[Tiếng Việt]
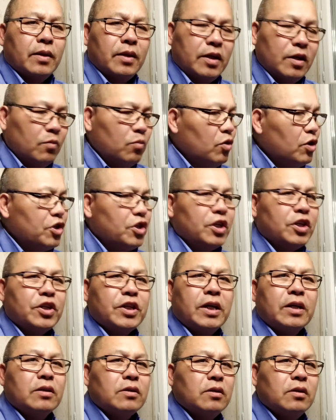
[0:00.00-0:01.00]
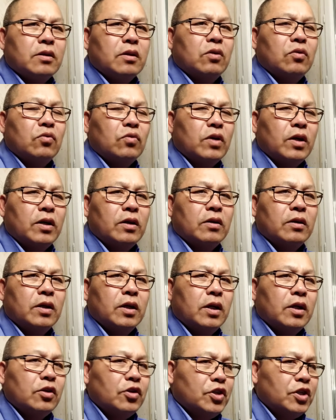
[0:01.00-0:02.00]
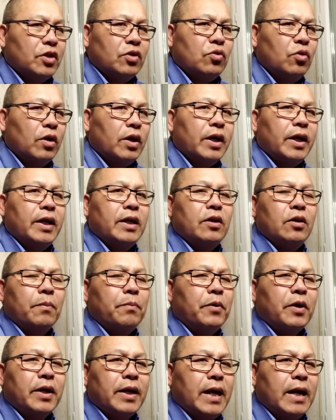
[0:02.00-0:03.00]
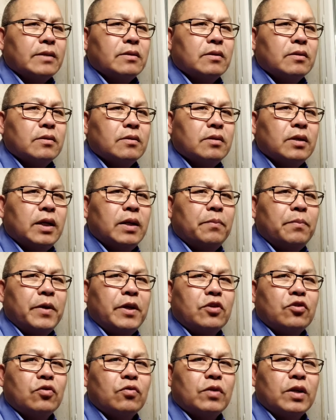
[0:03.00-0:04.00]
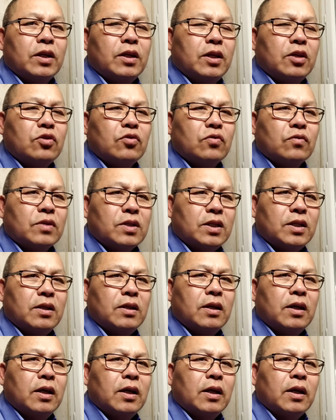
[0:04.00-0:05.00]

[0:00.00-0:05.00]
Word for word: nhưng mua chết tránh sự cho lũ nó chín chúa cái yếu bỏ đa sự sự này bê trồng để thiết trồng gì